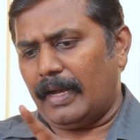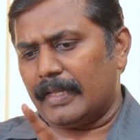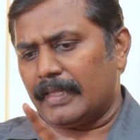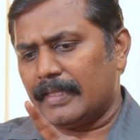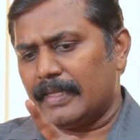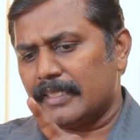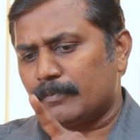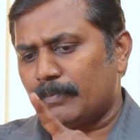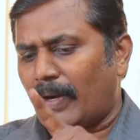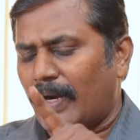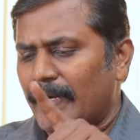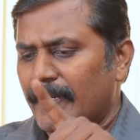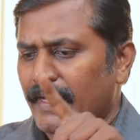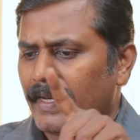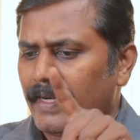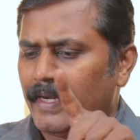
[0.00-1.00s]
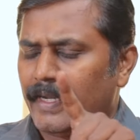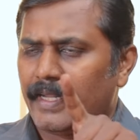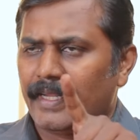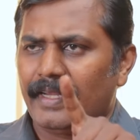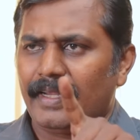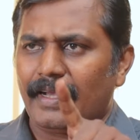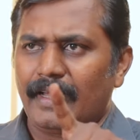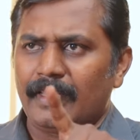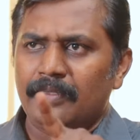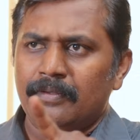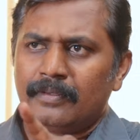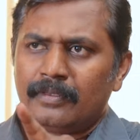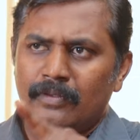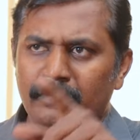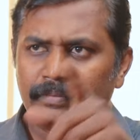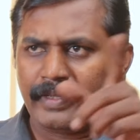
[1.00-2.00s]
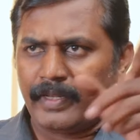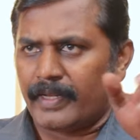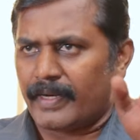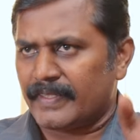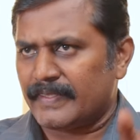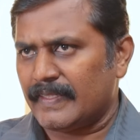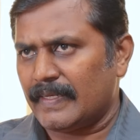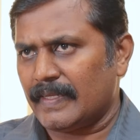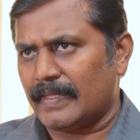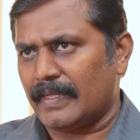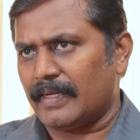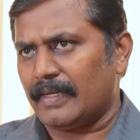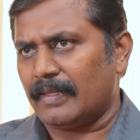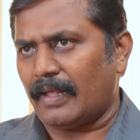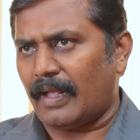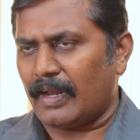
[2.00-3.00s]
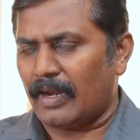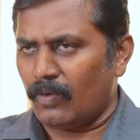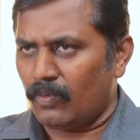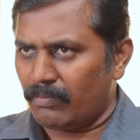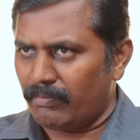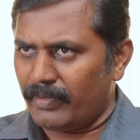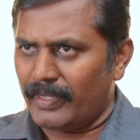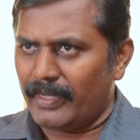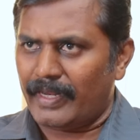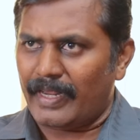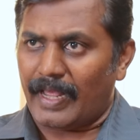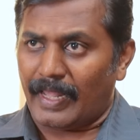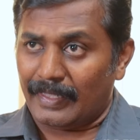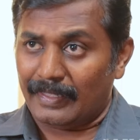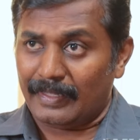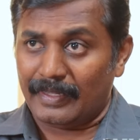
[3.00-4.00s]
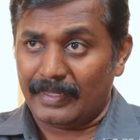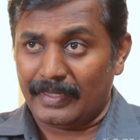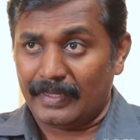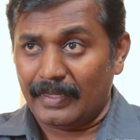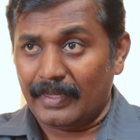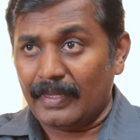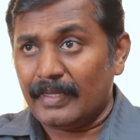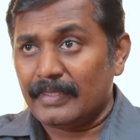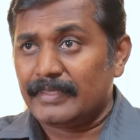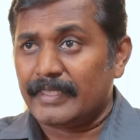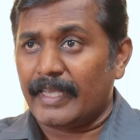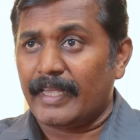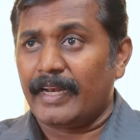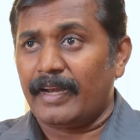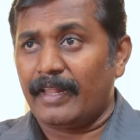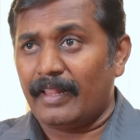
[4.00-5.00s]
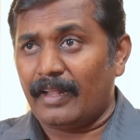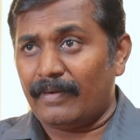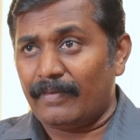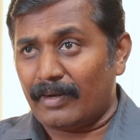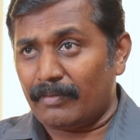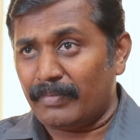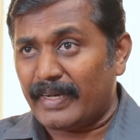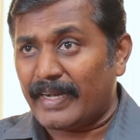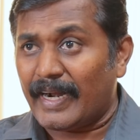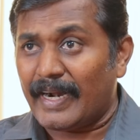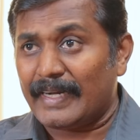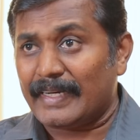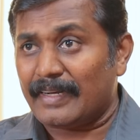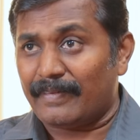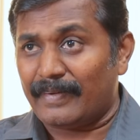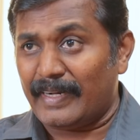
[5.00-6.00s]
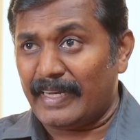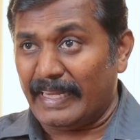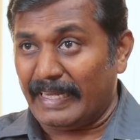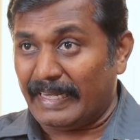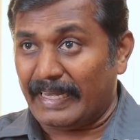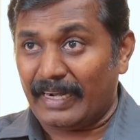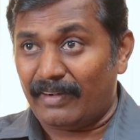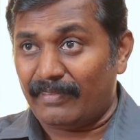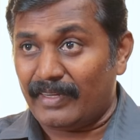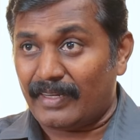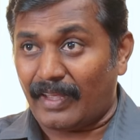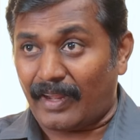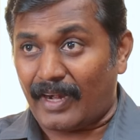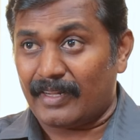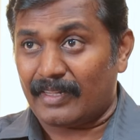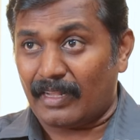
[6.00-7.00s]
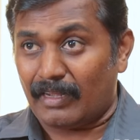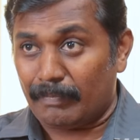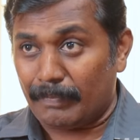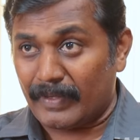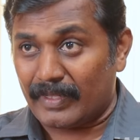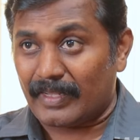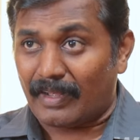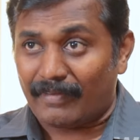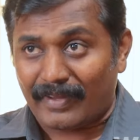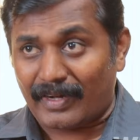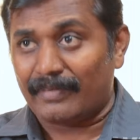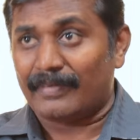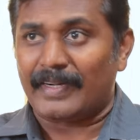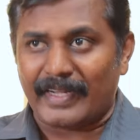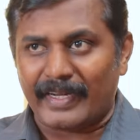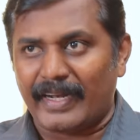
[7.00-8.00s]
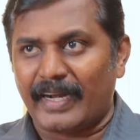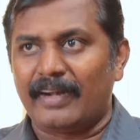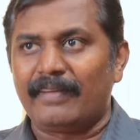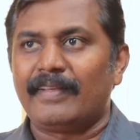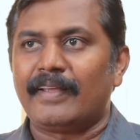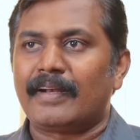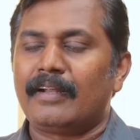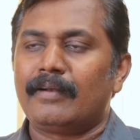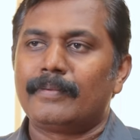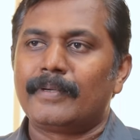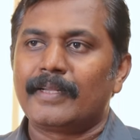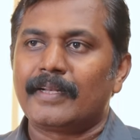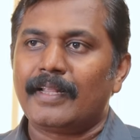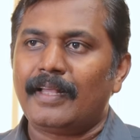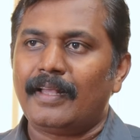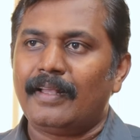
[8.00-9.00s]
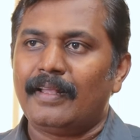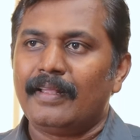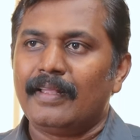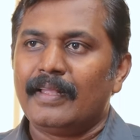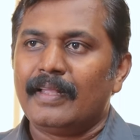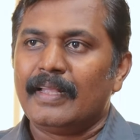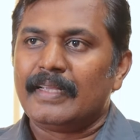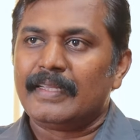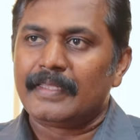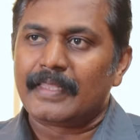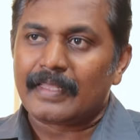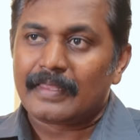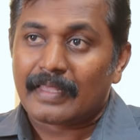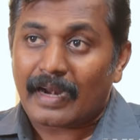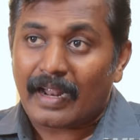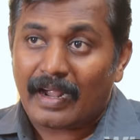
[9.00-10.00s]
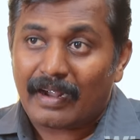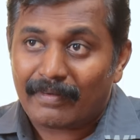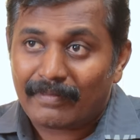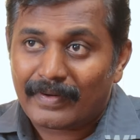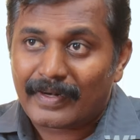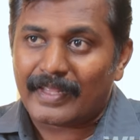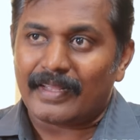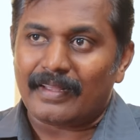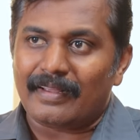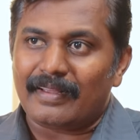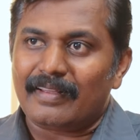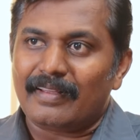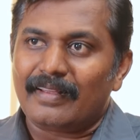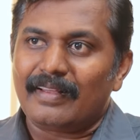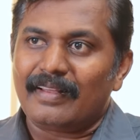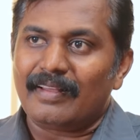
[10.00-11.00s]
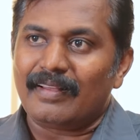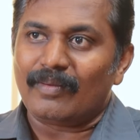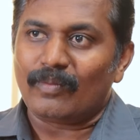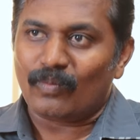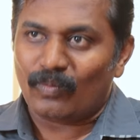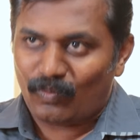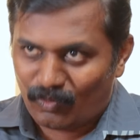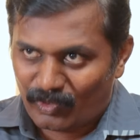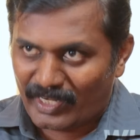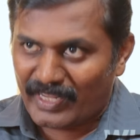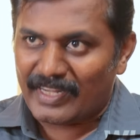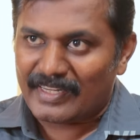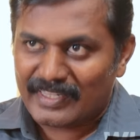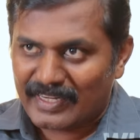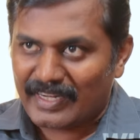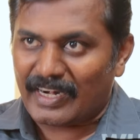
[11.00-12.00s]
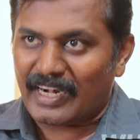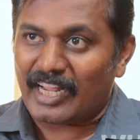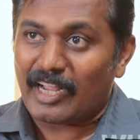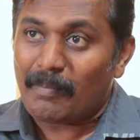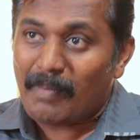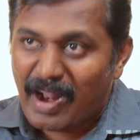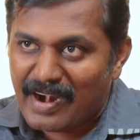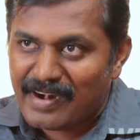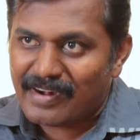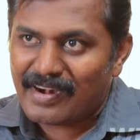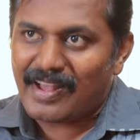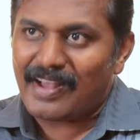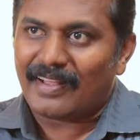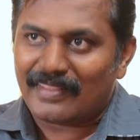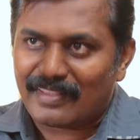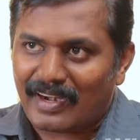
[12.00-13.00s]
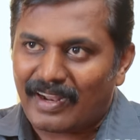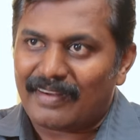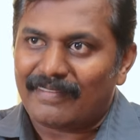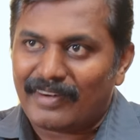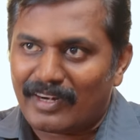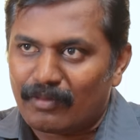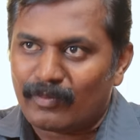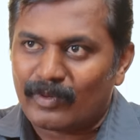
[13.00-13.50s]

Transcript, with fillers: அந்த ஸ்பான்டனிட்டி அது வந்து உண்மையில் ரசிக்கத்தக்கது ஆனால் உண்மையிலேயே அந்த ஜெயலலிதாவிடம் கேட்க வேண்டிய கேள்வி கரண்ட் தாப்பை தவறவிட்ட கேள்வி என்ன அப்படின்னா இது திராவிட முன்னேற்ற கழகம் அண்ணா திராவிட